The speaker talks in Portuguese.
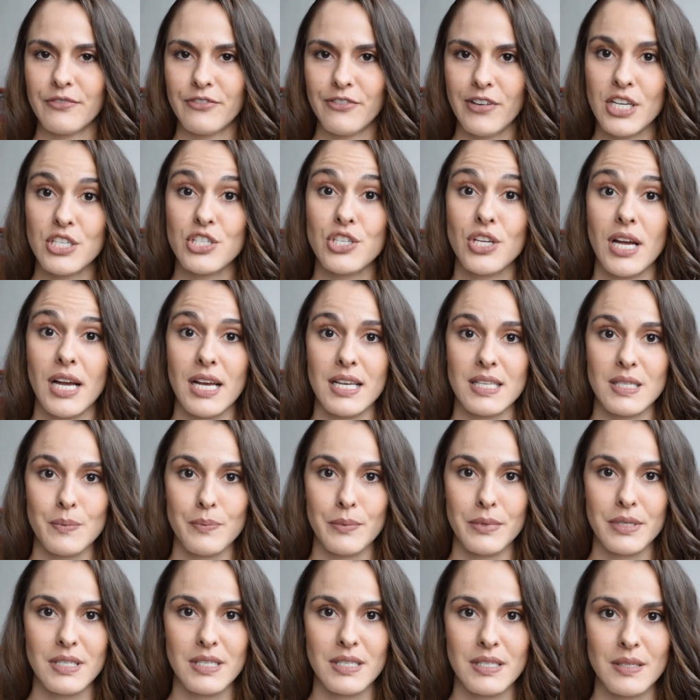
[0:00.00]
Fecha
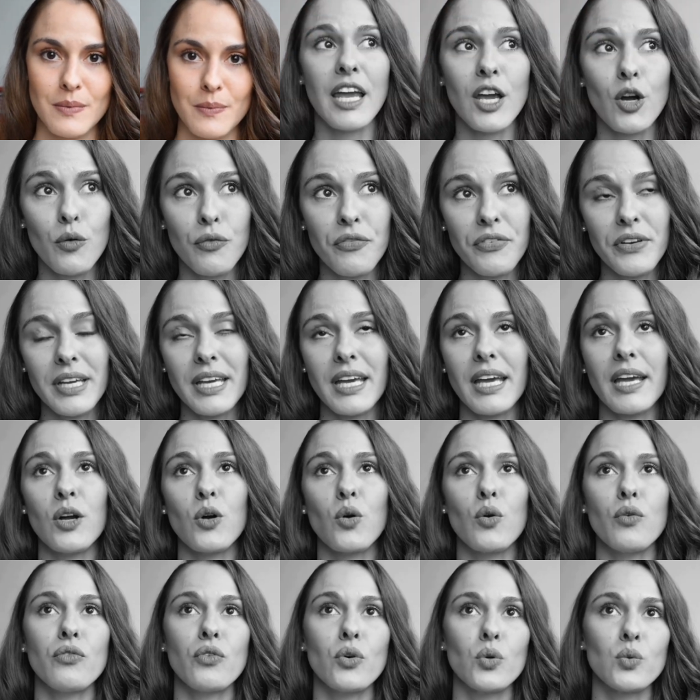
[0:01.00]
aspas. Eu fiquei
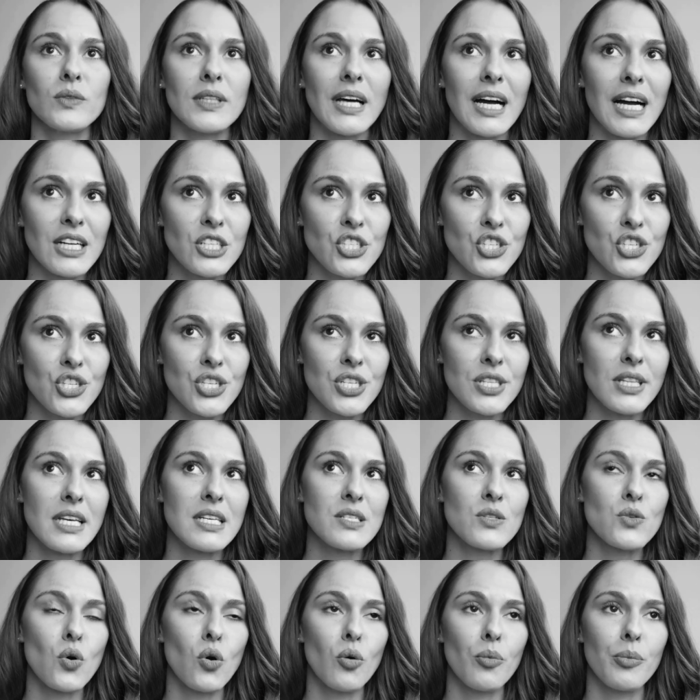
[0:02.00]
com vontade de
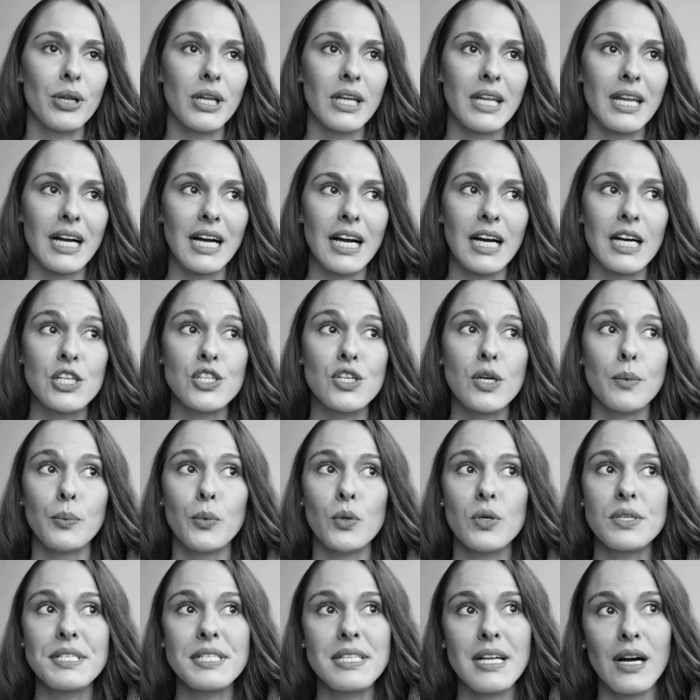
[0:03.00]
descobrir a caixa
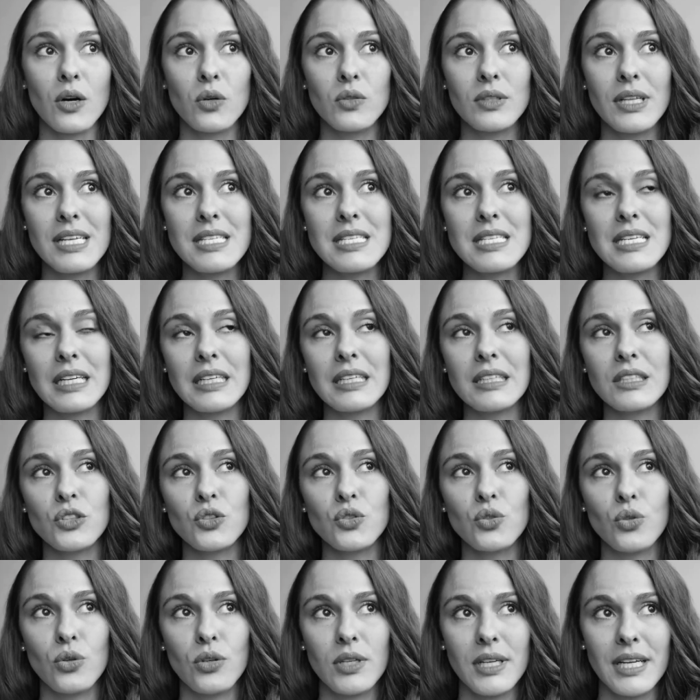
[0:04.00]
postal dessa
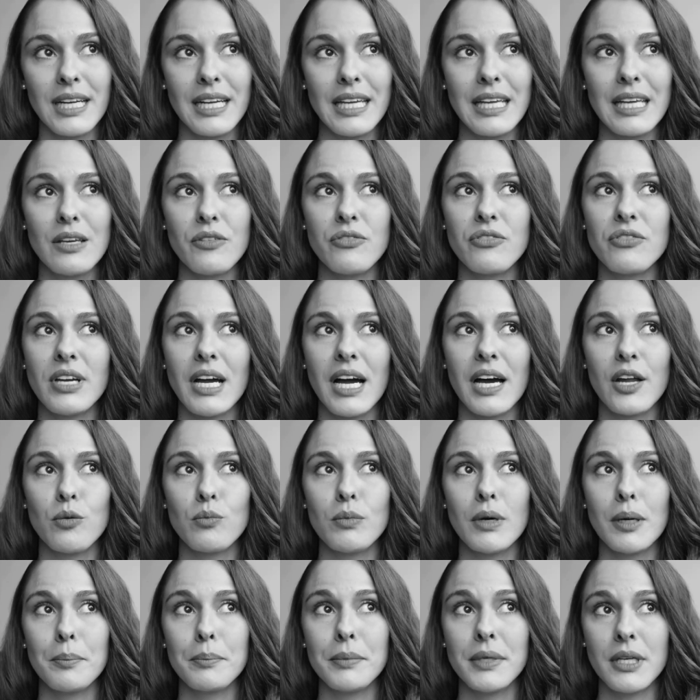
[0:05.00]
cantora e enviar
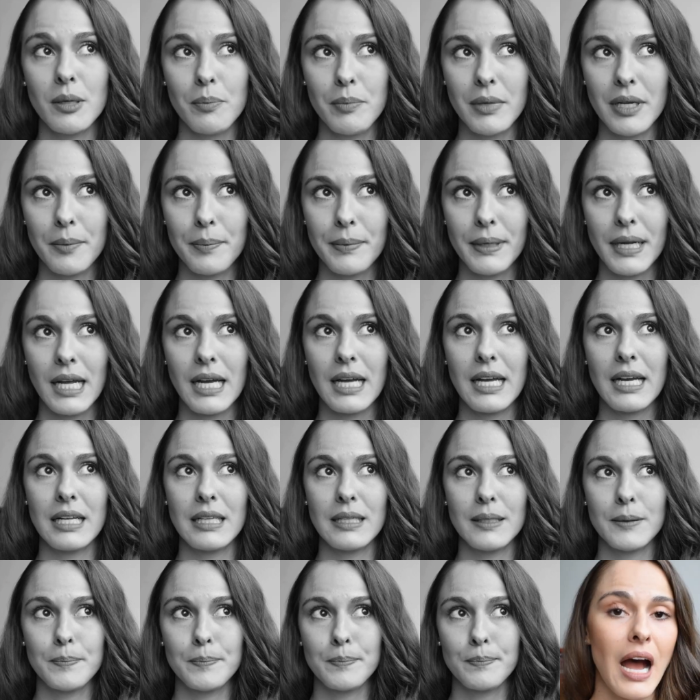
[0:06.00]
uma Bíblia para
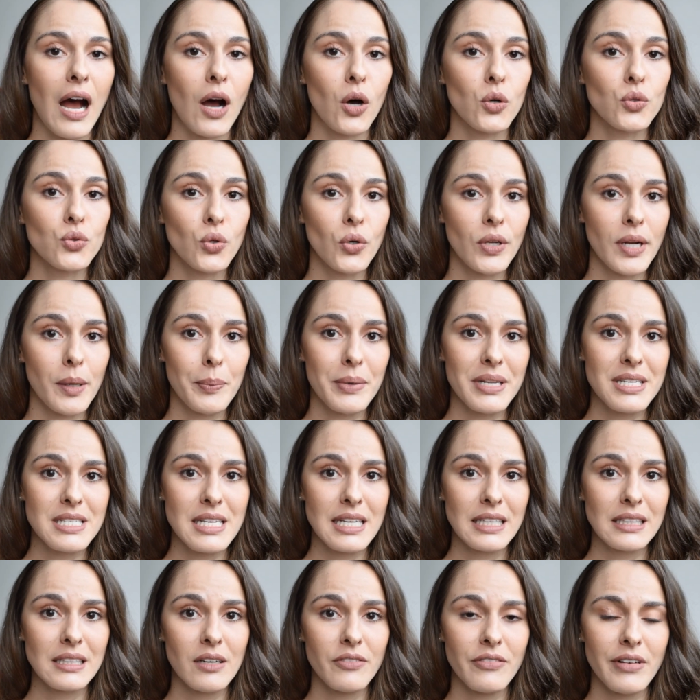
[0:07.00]
ela. A autora
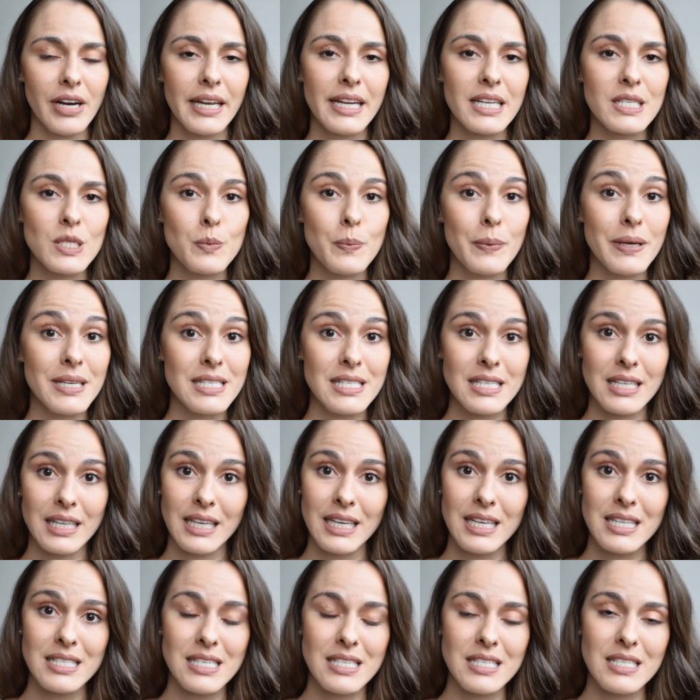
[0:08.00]
apresenta várias
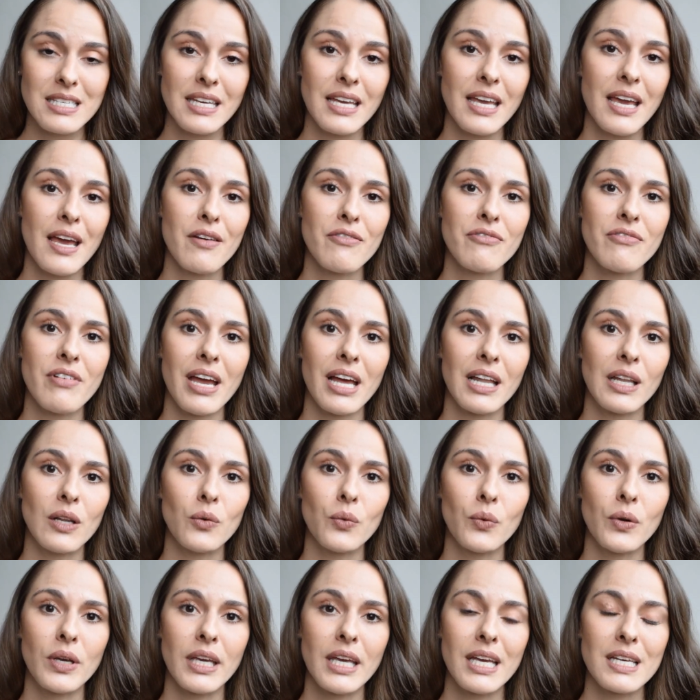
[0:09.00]
pesquisas que
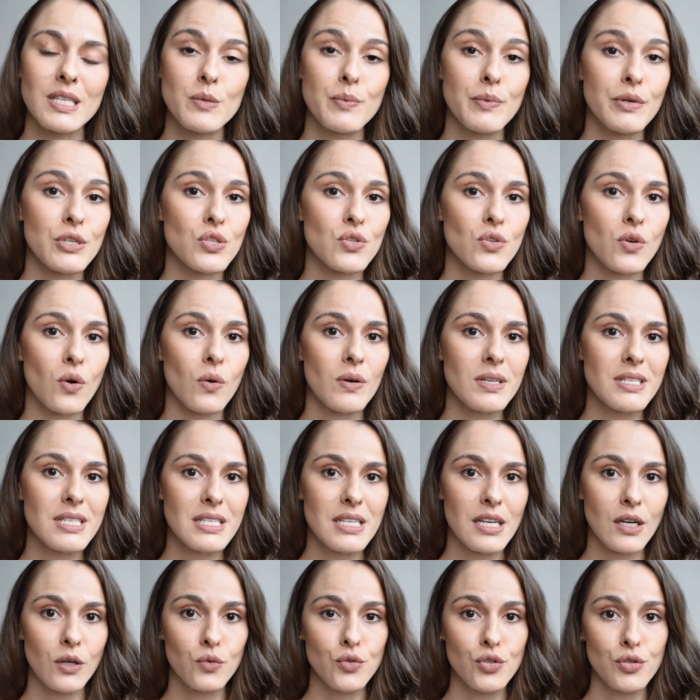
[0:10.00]
revelam que as pessoas
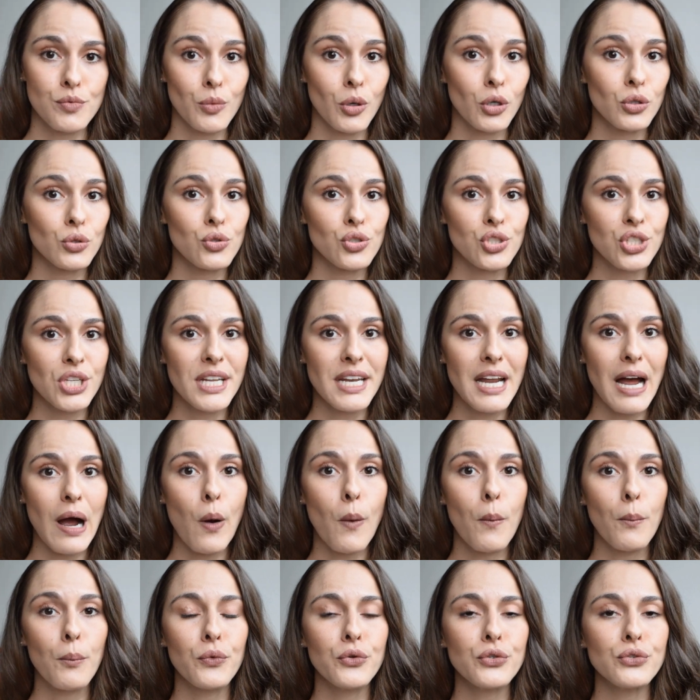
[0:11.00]
são, de modo
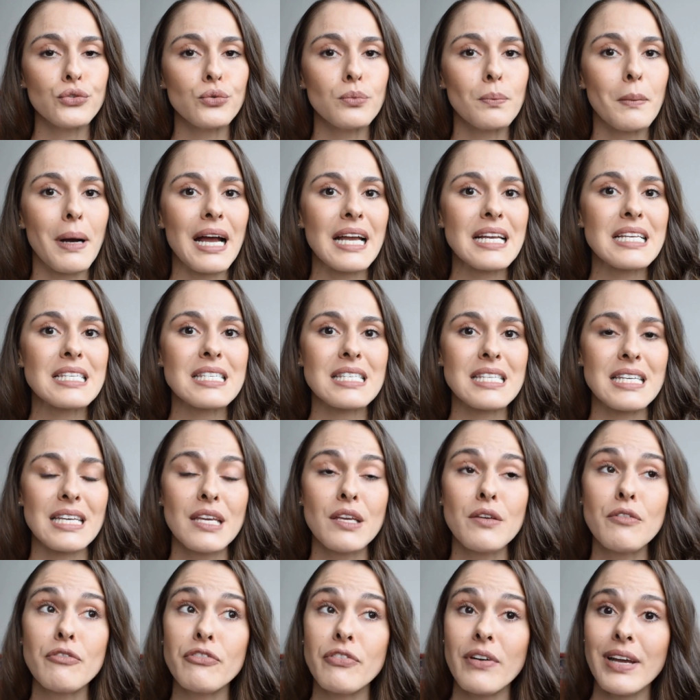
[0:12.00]
geral, muito mais
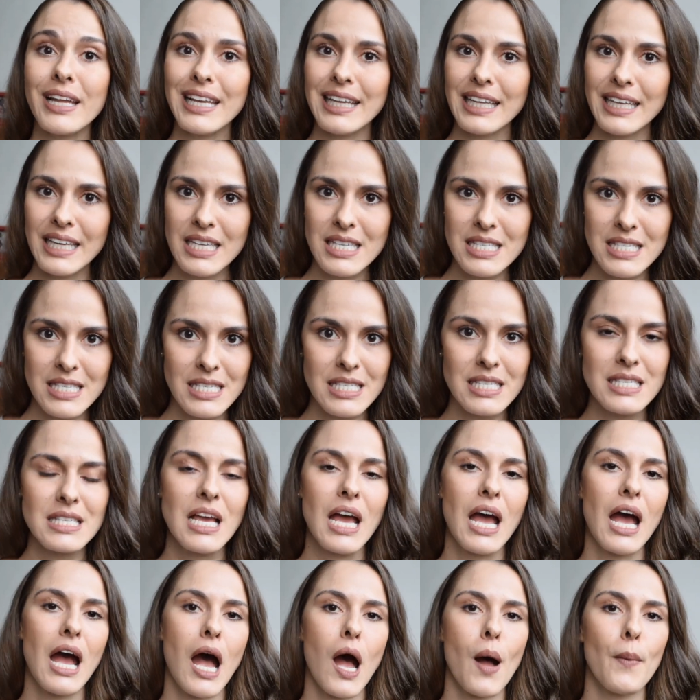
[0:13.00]
infelizes
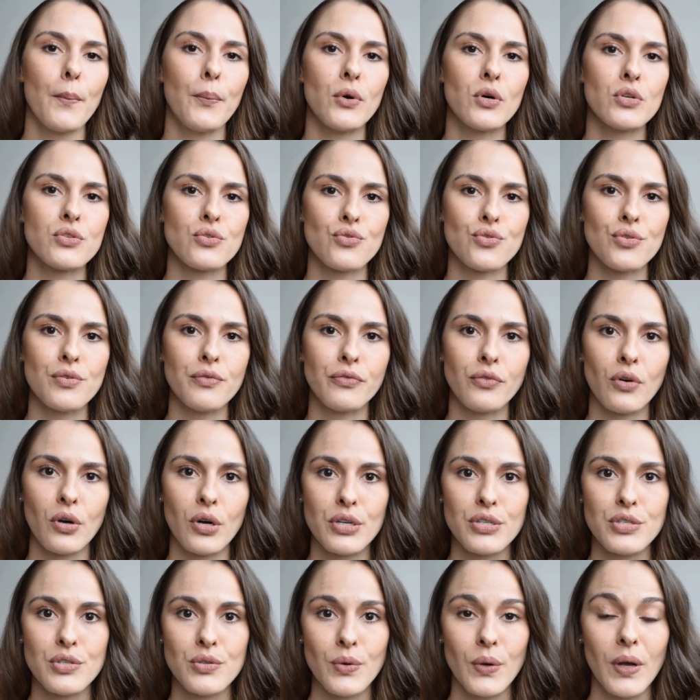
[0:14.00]
após o
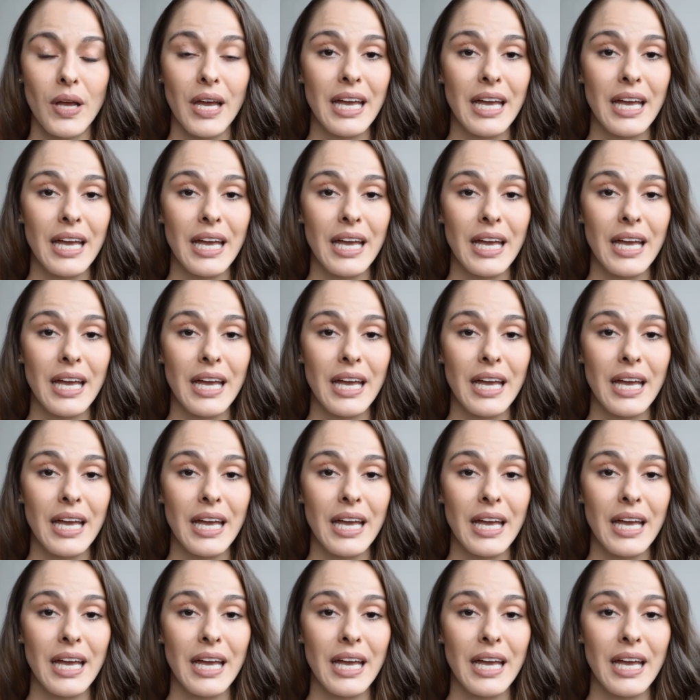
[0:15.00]
divórcio